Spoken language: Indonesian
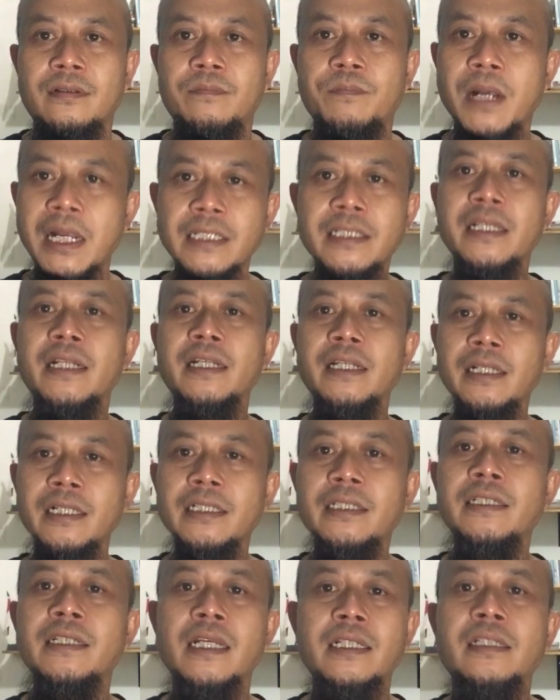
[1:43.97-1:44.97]
Banjir
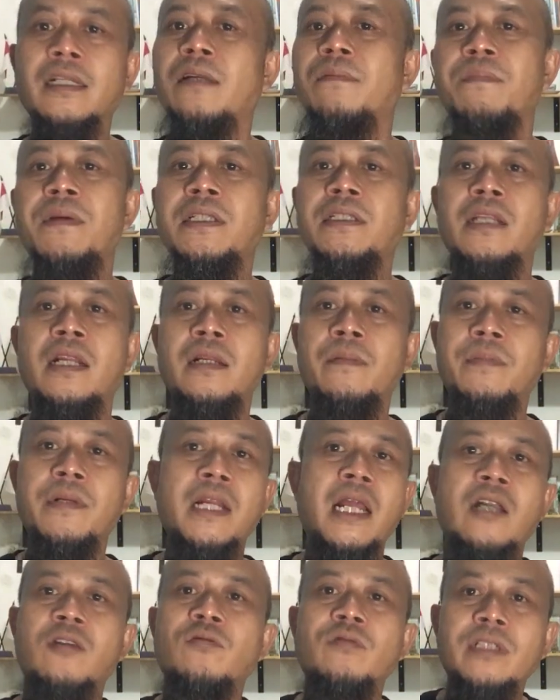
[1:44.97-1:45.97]
ini tidak terlepas dari
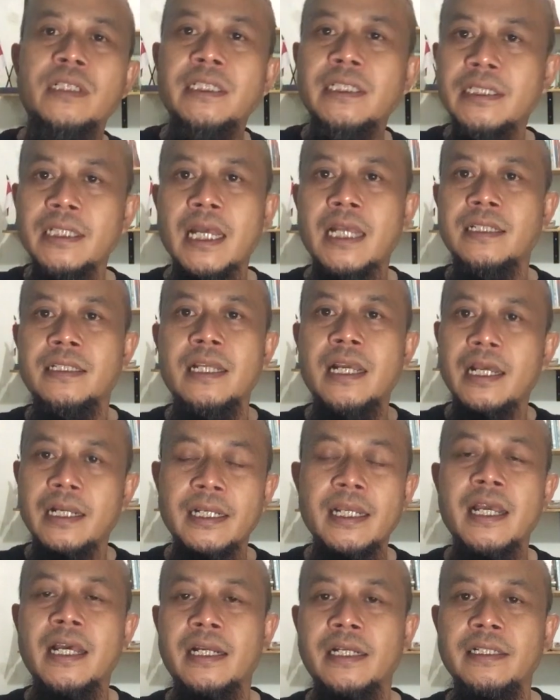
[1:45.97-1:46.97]
perilaku kita
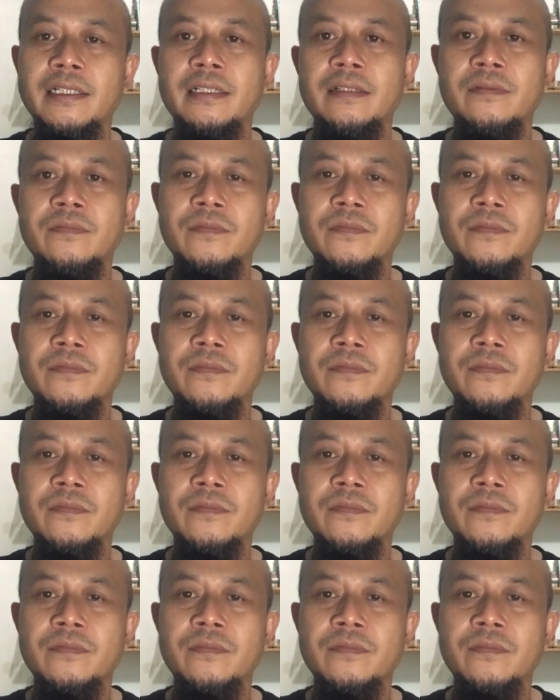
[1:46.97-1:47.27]
sehari-hari.